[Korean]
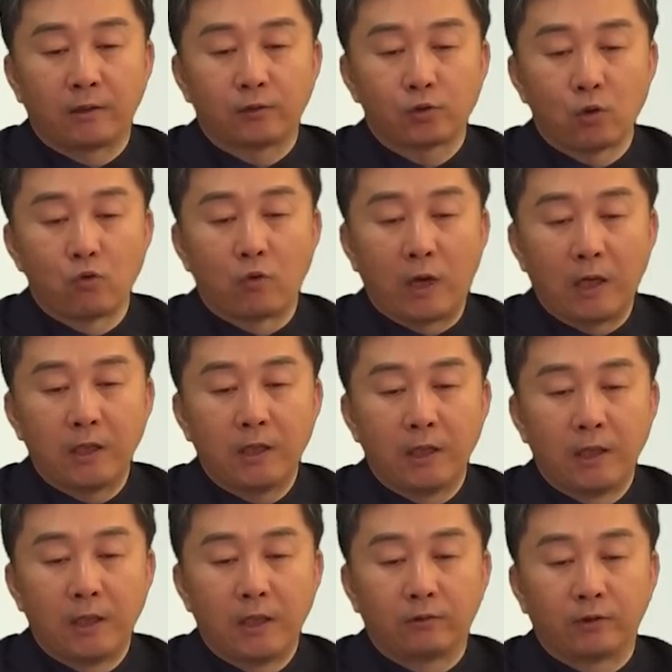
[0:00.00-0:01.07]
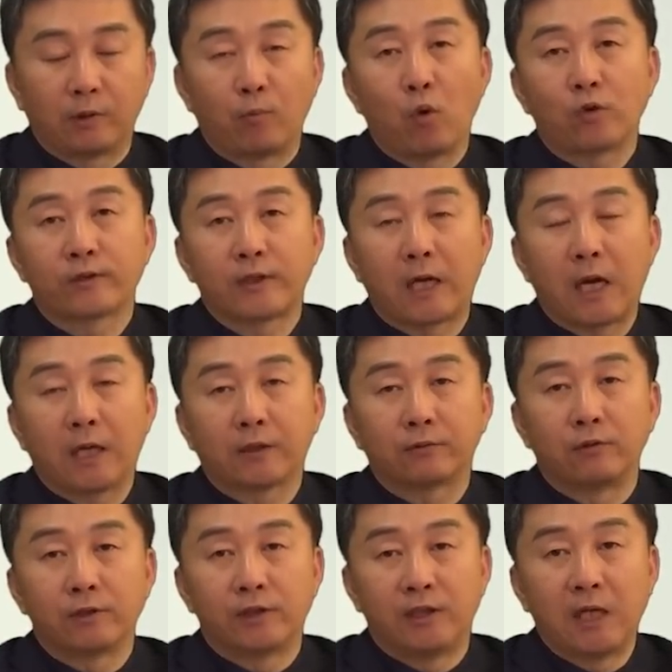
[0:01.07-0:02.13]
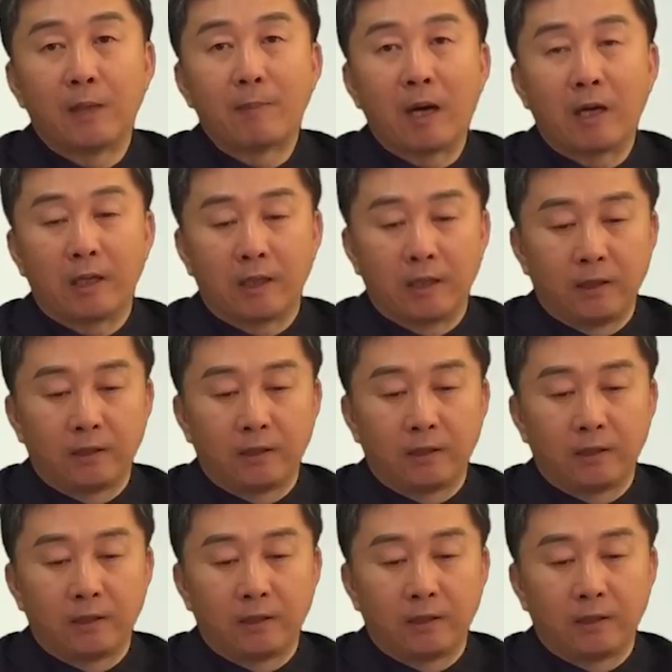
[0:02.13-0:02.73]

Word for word: 총괄 그리고 목사들 지하망,